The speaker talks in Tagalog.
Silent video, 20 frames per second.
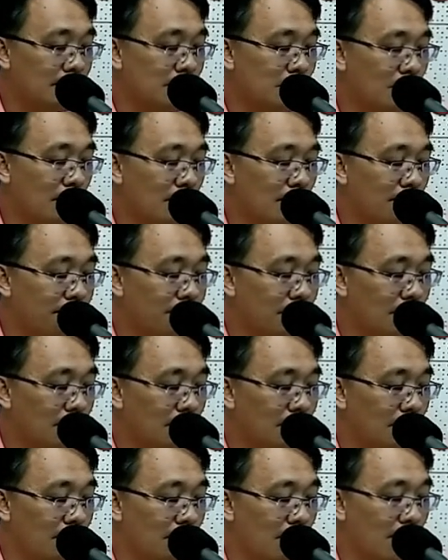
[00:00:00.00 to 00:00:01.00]
So,
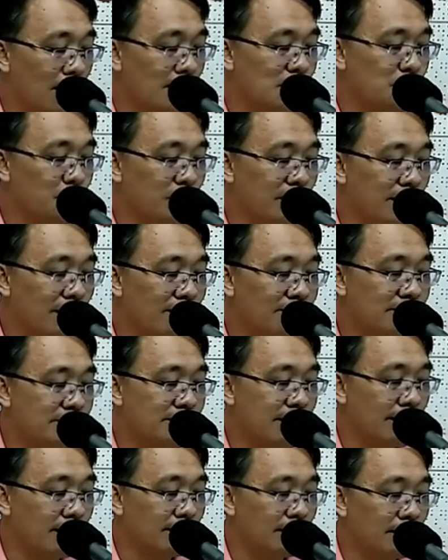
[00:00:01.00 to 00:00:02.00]
as we have
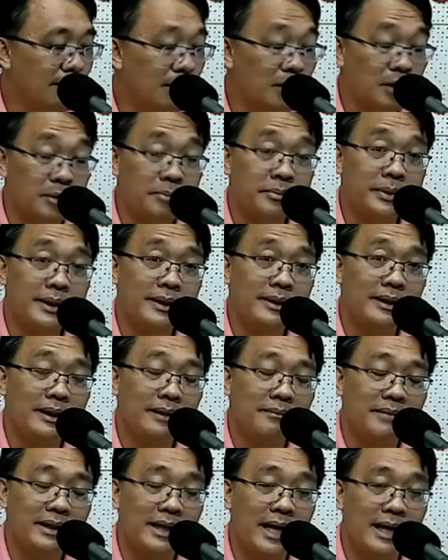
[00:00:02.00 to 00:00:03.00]
said in our
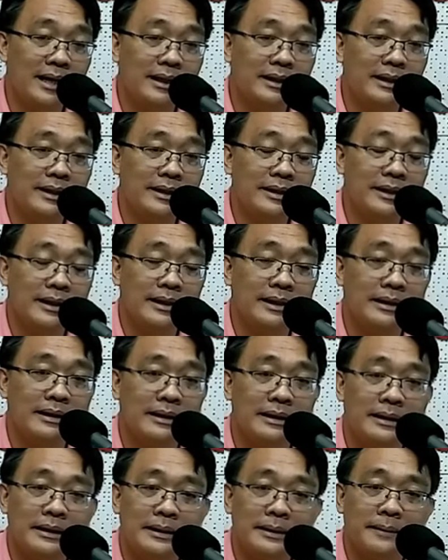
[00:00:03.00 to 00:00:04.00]
preliminary
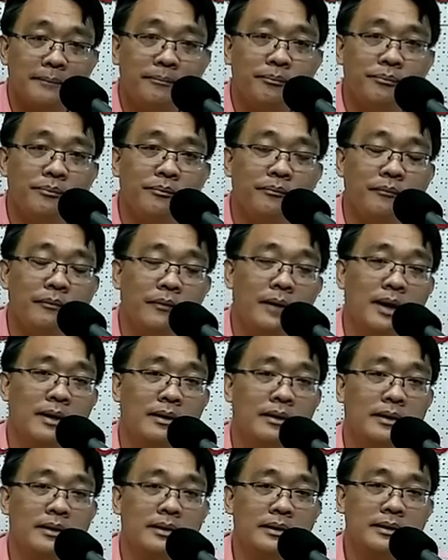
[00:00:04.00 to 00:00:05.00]
uh,
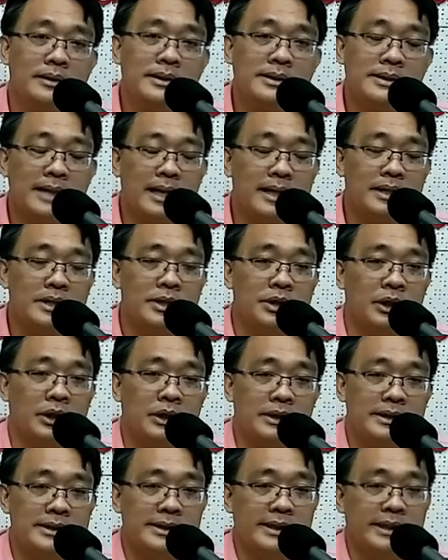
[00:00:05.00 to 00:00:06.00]

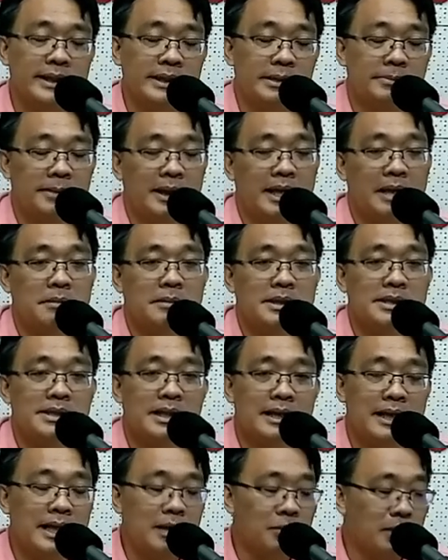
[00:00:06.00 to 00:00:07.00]
discussion, si
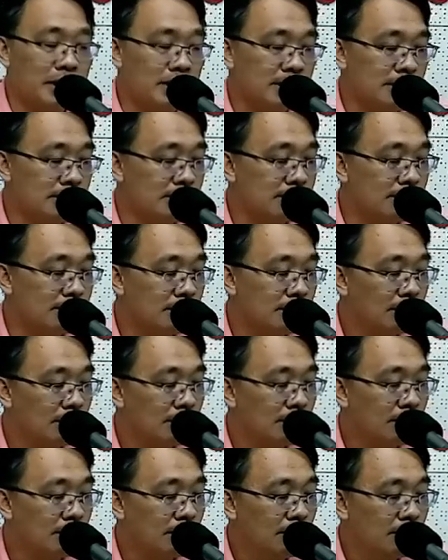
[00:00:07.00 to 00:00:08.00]
dinapalabas na lawas,
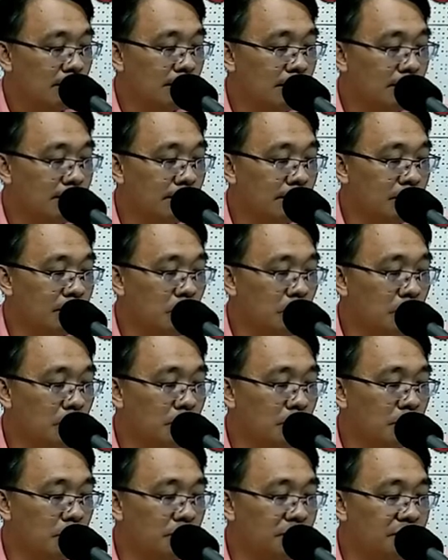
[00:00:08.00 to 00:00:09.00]
iti
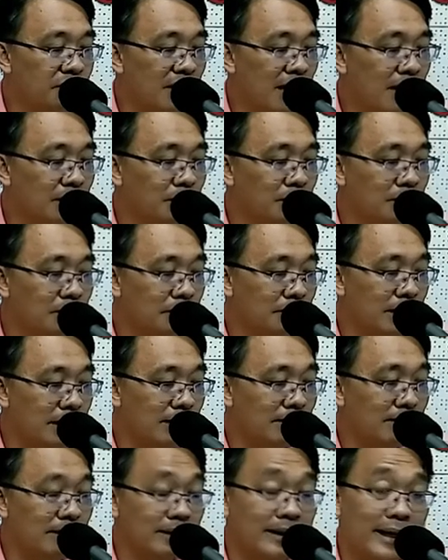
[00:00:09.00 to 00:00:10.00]
Code of Canon Law
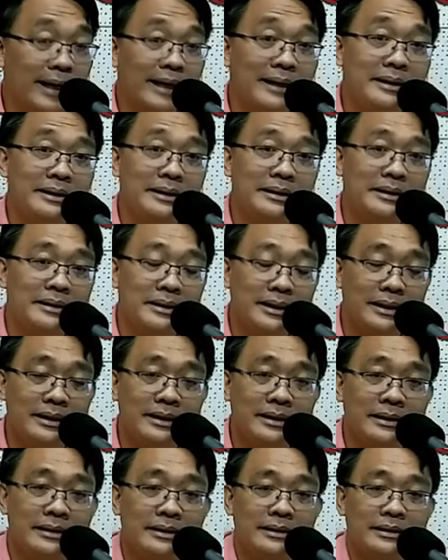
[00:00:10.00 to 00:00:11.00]

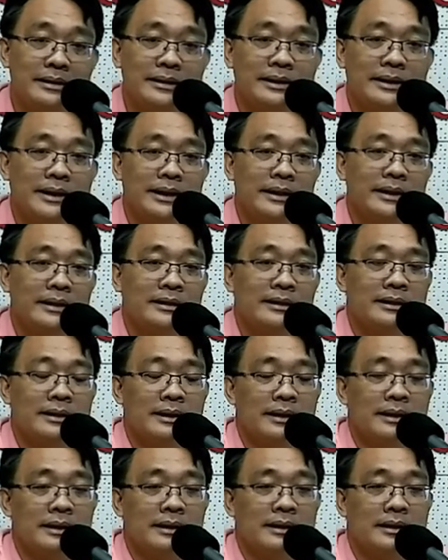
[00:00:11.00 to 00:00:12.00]
1983, that
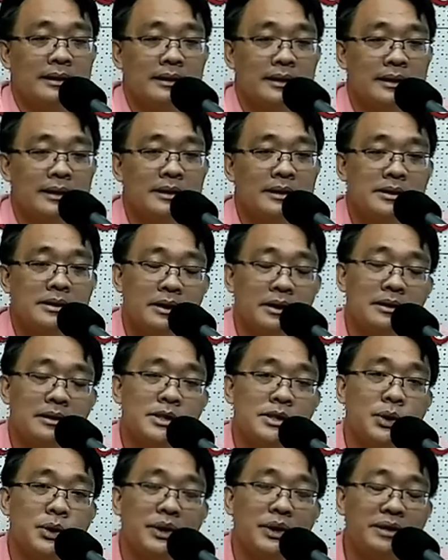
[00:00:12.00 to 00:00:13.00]
uh, it is
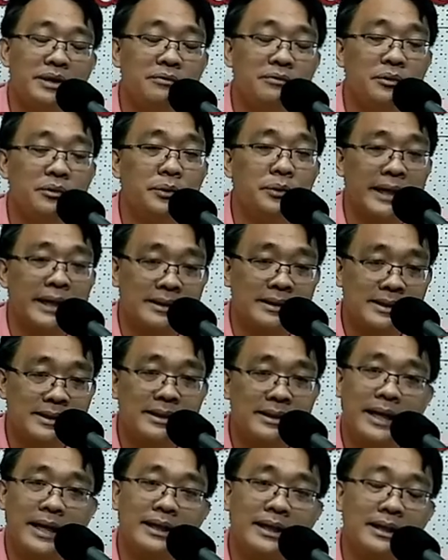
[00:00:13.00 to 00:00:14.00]
also
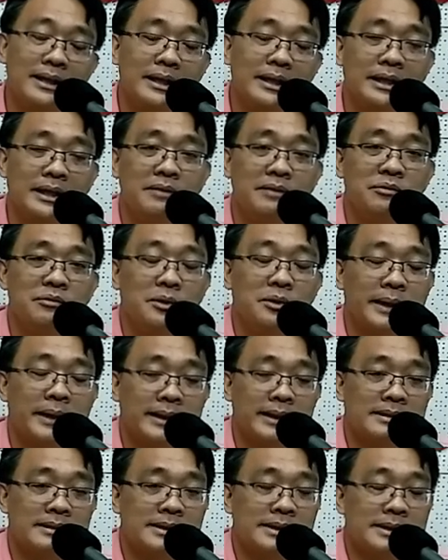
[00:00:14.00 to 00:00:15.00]
influenced, greatly
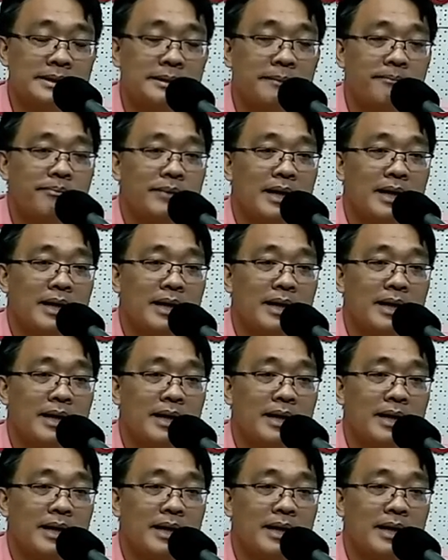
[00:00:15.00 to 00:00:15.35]
influenced,